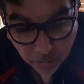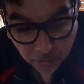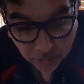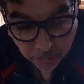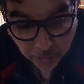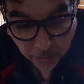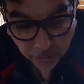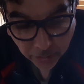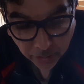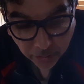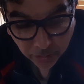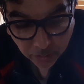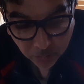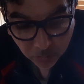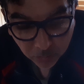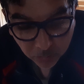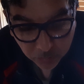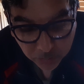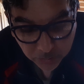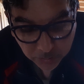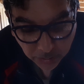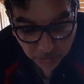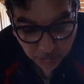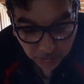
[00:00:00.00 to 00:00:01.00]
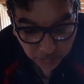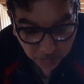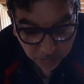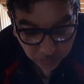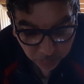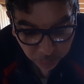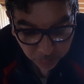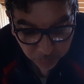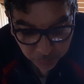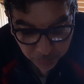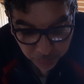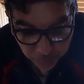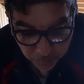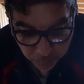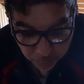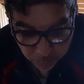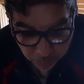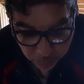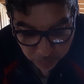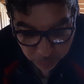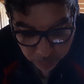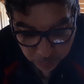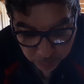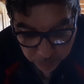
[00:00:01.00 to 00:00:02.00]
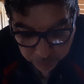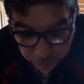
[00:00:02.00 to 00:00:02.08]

né, os canos e, o,